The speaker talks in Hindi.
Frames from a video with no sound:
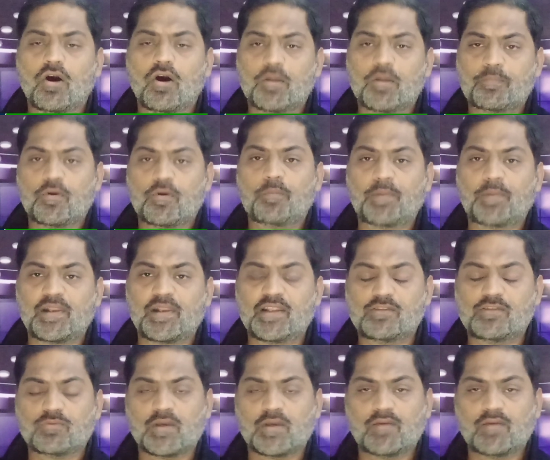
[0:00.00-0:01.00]
और प्रॉपरली
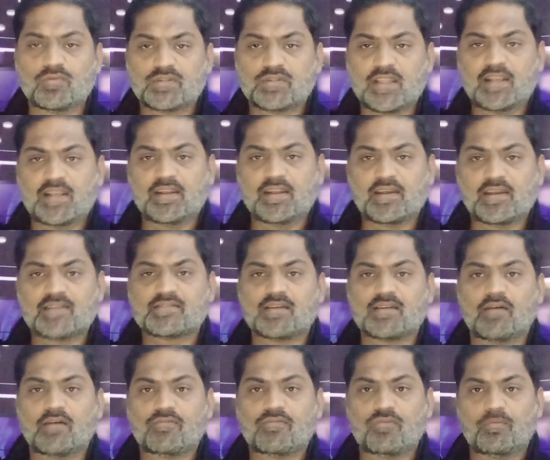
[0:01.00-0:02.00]
जो है वो तहरीक
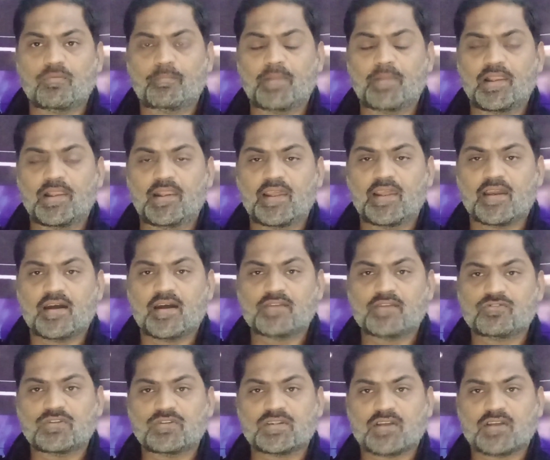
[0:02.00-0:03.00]
इंसाफ को बल्ले का
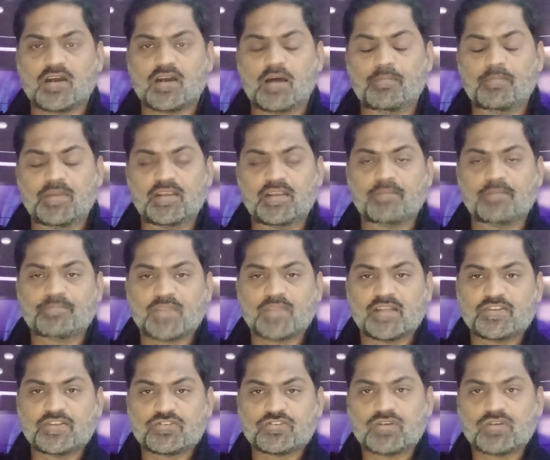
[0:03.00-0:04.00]
जो इंतबी
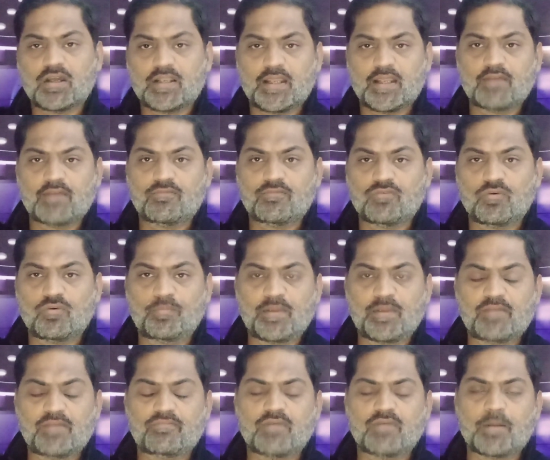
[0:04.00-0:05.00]
अपना निशान है वो
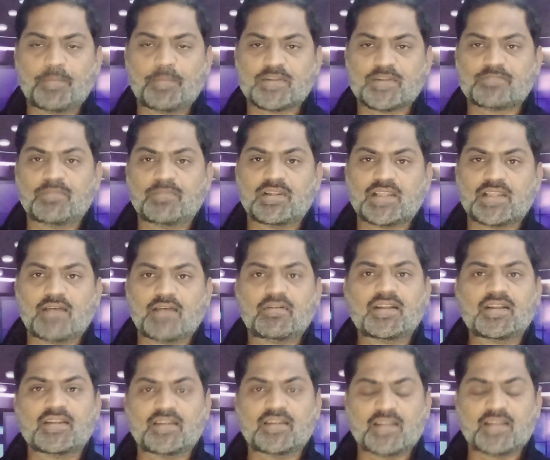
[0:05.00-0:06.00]
भी वापस मिलता
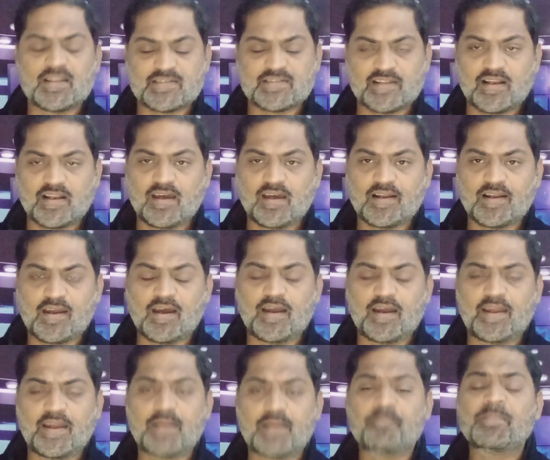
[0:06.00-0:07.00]
हुआ नज़र आ रहा
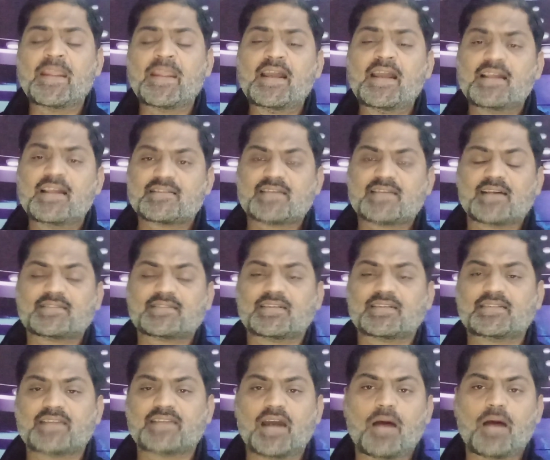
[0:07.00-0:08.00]
है साथ
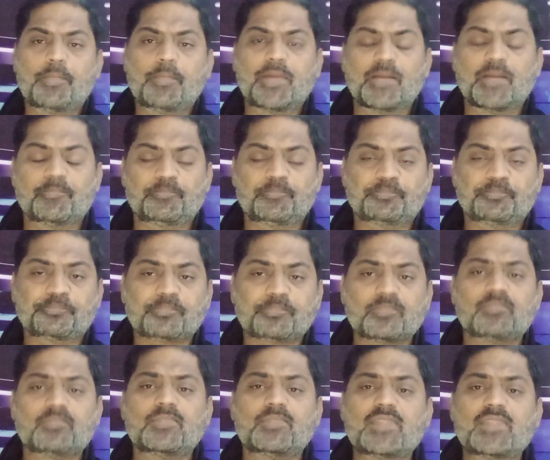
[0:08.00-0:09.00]
साथ यहाँ पे
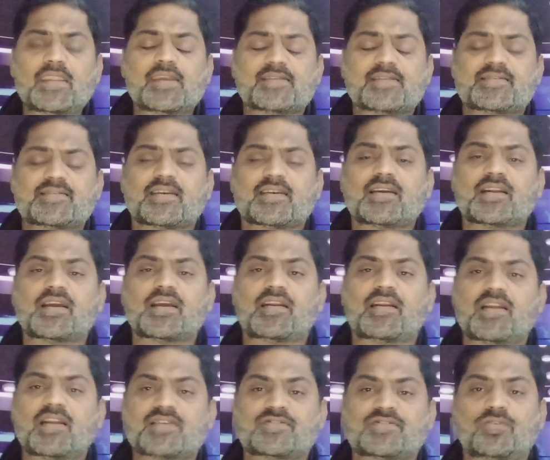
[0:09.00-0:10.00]
ये जिक्र
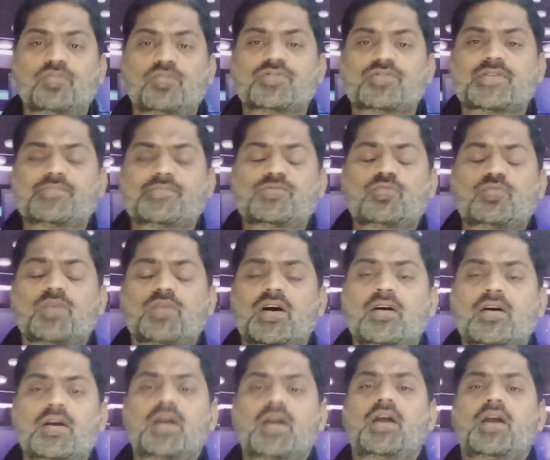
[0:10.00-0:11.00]
करना ज़रूर समझूंगा
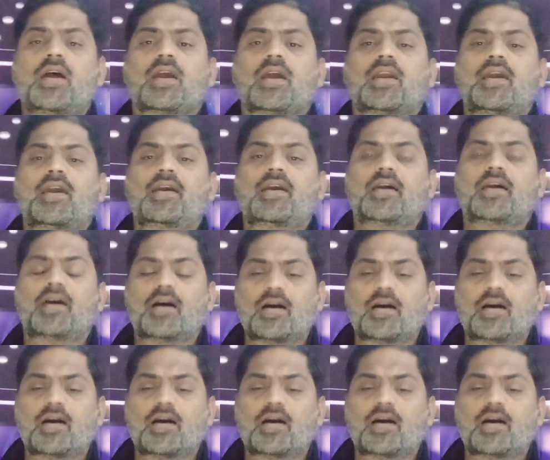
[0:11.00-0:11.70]
कि